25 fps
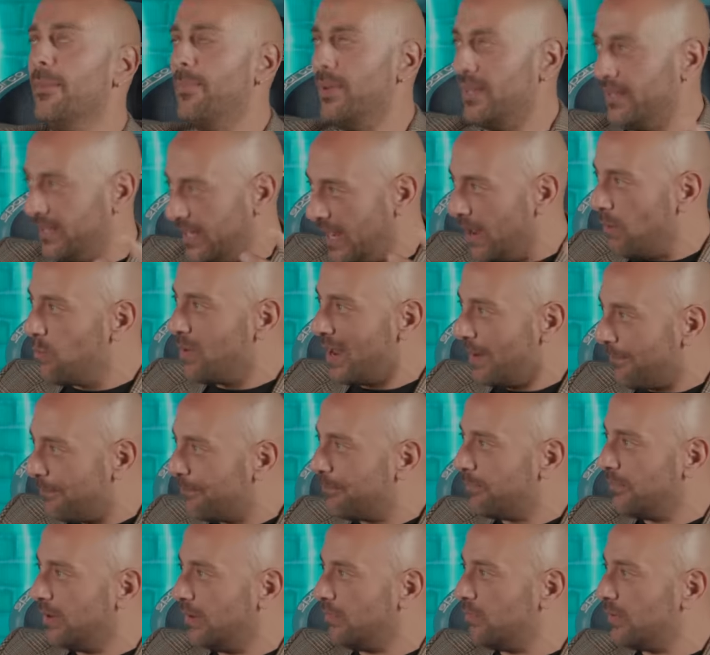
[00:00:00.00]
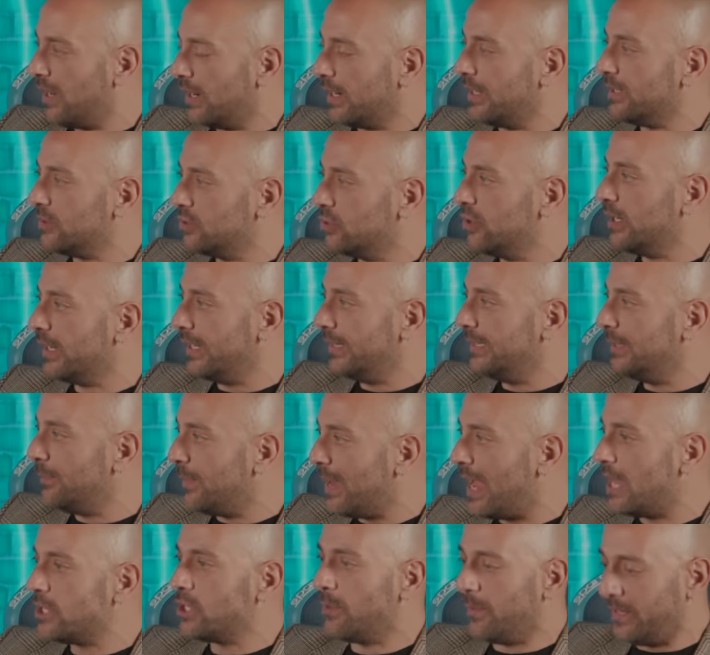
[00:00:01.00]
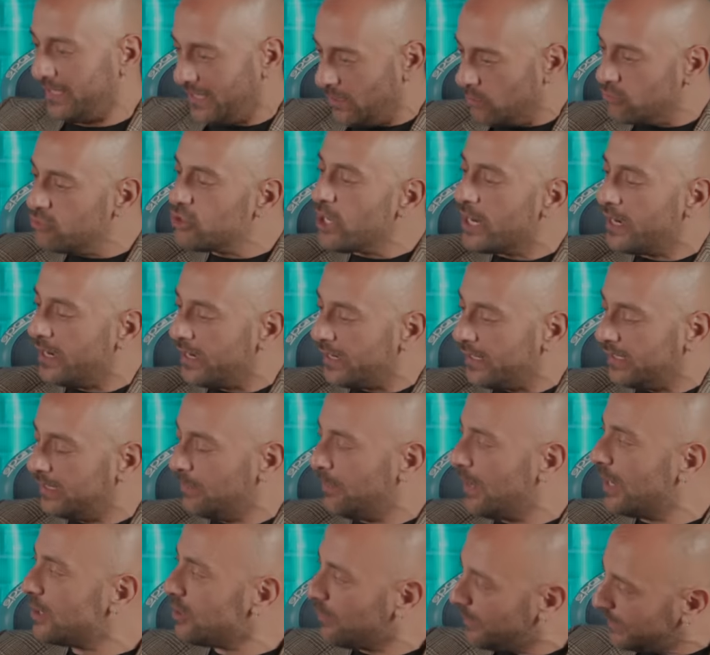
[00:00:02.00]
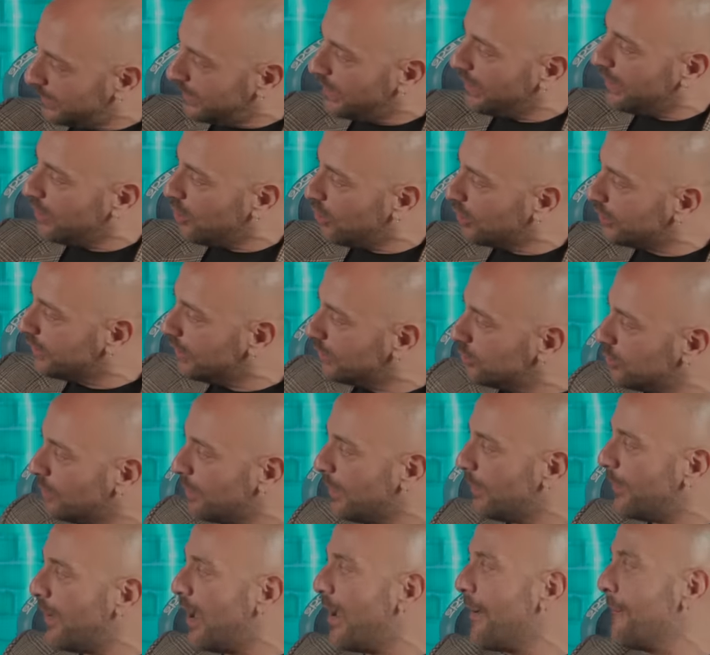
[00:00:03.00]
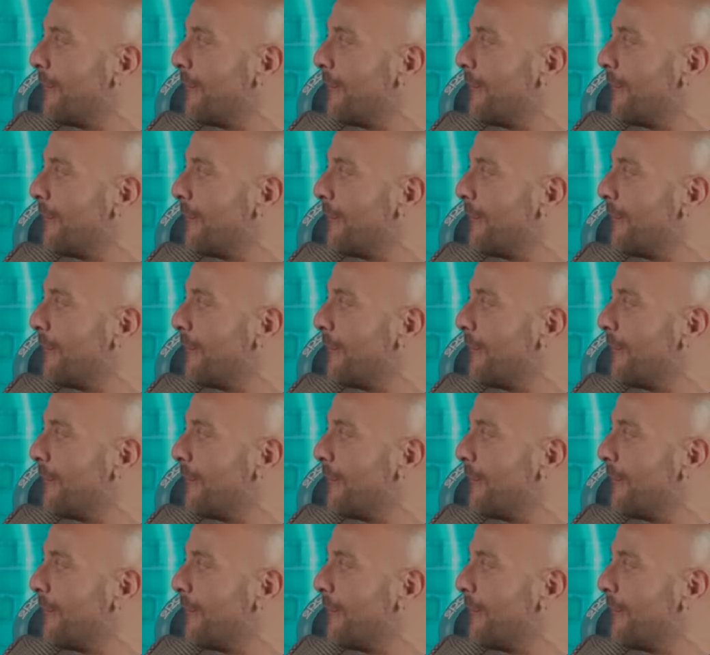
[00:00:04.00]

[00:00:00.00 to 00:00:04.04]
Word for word: Perché è una, una, canzone che ti piace, perché è un genere che ti piace, perché ricorda il tuo no, papà? No,